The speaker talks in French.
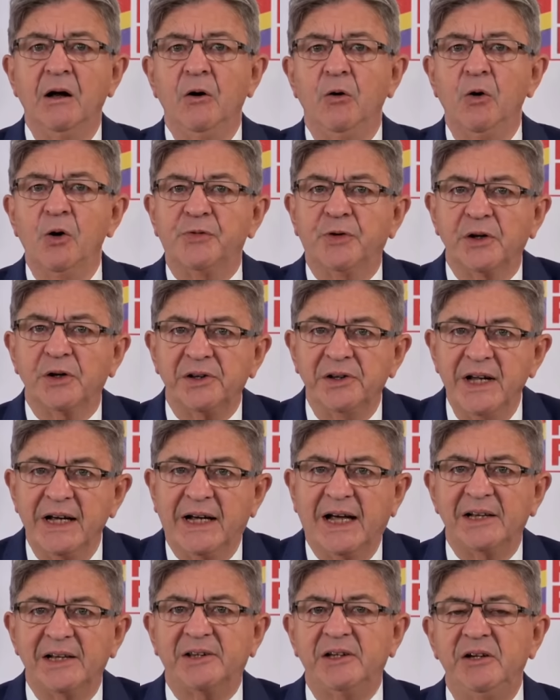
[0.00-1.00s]
le vote
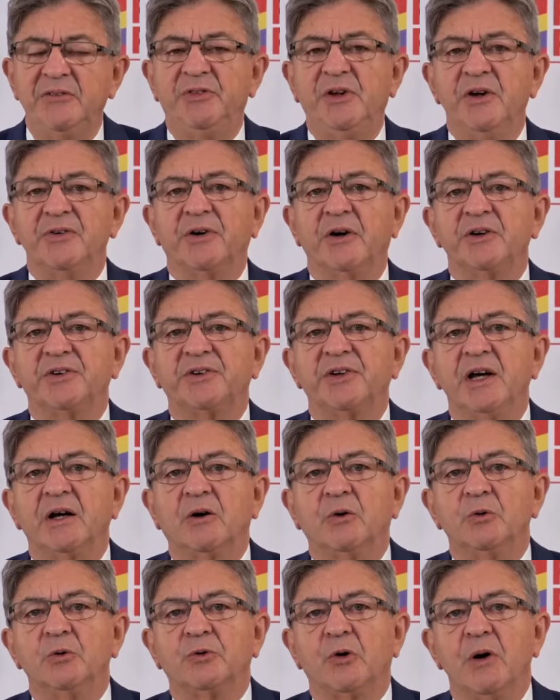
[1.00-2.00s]
négatif des Français
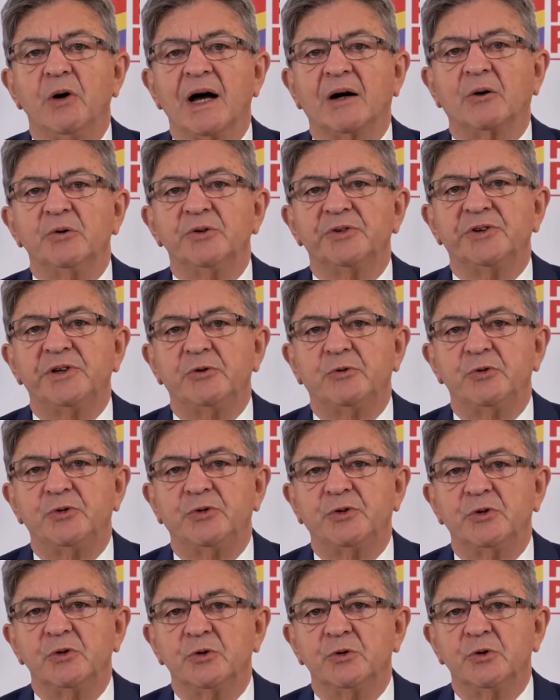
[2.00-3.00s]
contre la
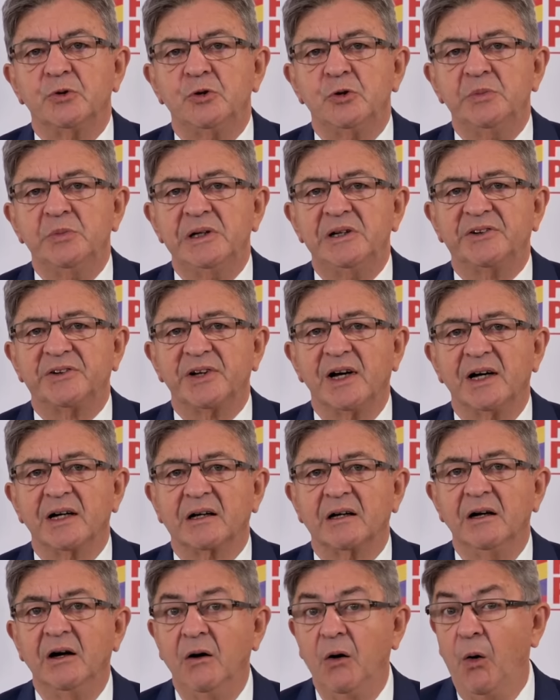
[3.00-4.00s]
Constitution de
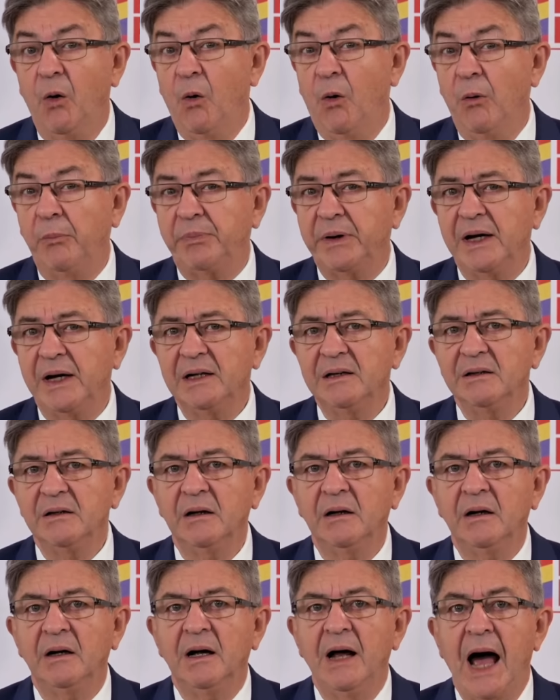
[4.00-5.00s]
2005 européenne,